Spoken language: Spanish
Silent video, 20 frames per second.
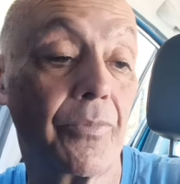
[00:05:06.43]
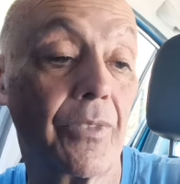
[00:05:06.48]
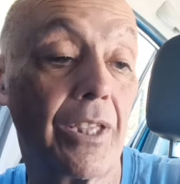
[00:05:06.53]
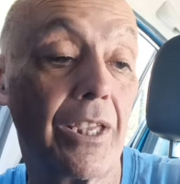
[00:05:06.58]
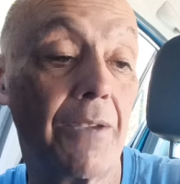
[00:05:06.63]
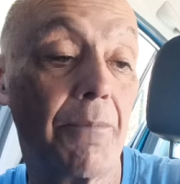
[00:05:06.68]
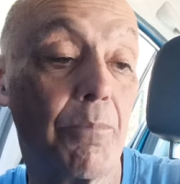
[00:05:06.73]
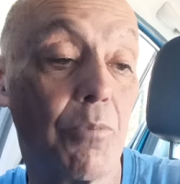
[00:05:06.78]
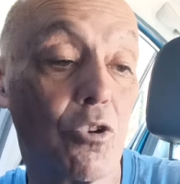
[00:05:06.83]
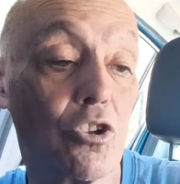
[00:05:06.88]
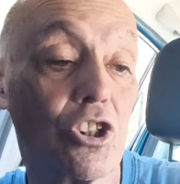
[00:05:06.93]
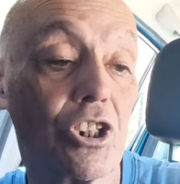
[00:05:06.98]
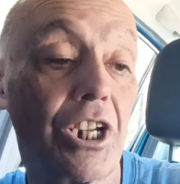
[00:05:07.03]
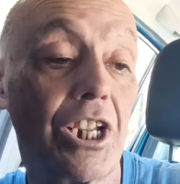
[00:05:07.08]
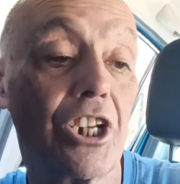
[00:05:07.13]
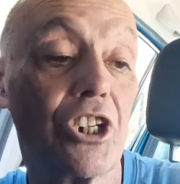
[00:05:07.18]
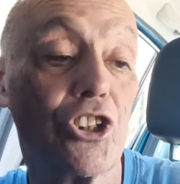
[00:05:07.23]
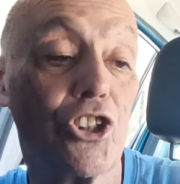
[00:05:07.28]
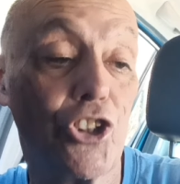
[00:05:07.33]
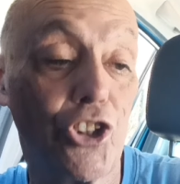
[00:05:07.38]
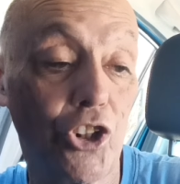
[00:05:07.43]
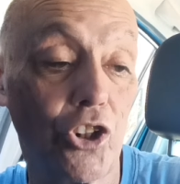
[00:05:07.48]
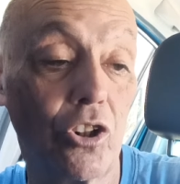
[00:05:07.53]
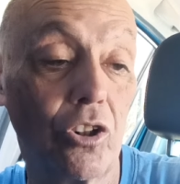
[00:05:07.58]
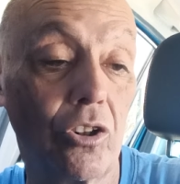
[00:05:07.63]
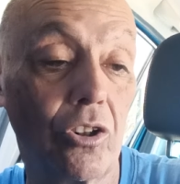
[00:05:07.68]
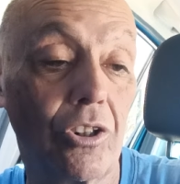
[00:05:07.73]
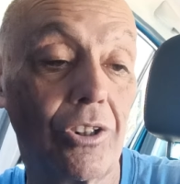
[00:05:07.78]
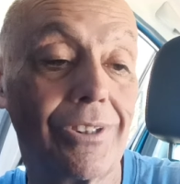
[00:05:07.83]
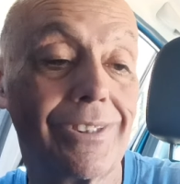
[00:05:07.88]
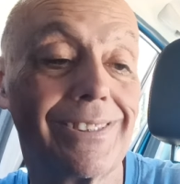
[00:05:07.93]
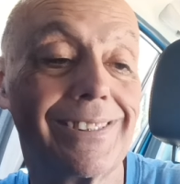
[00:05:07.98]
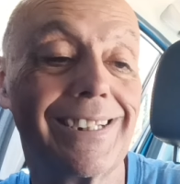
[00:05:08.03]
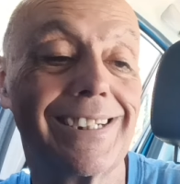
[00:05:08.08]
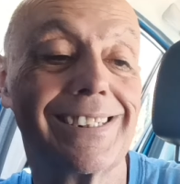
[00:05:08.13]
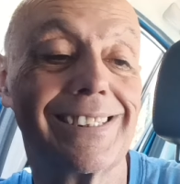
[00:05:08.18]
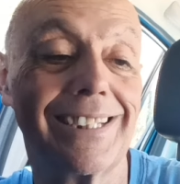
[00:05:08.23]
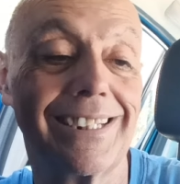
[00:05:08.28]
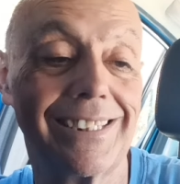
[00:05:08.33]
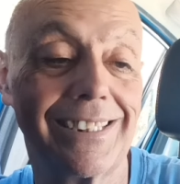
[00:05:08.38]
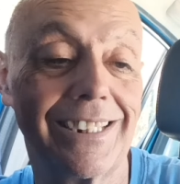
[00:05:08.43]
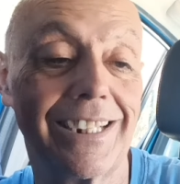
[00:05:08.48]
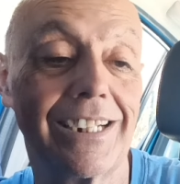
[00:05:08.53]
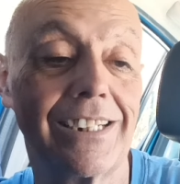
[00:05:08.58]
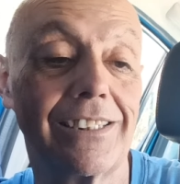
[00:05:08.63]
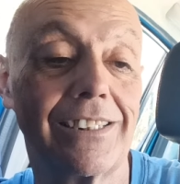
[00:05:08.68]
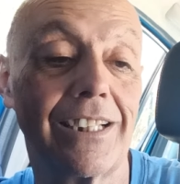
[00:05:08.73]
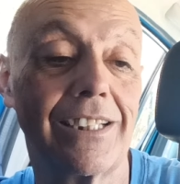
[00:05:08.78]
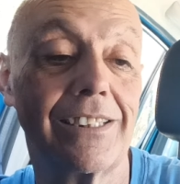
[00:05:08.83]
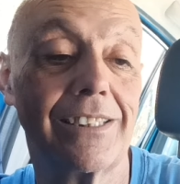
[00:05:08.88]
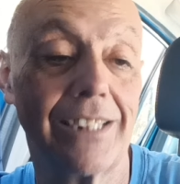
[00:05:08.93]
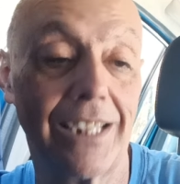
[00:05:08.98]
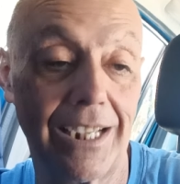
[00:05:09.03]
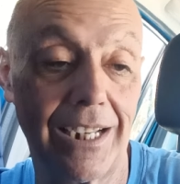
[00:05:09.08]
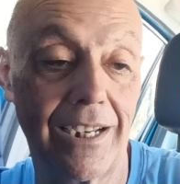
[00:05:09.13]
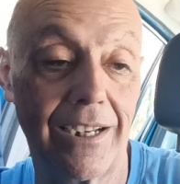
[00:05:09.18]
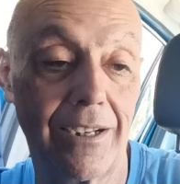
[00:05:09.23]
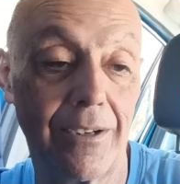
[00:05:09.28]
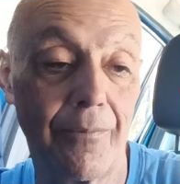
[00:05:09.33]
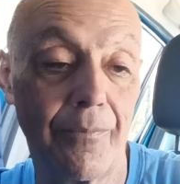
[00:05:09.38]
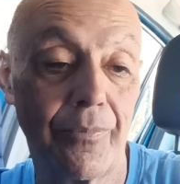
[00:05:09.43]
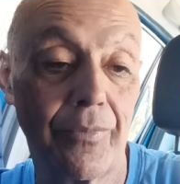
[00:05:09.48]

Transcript: y por ser yo descendiente de él.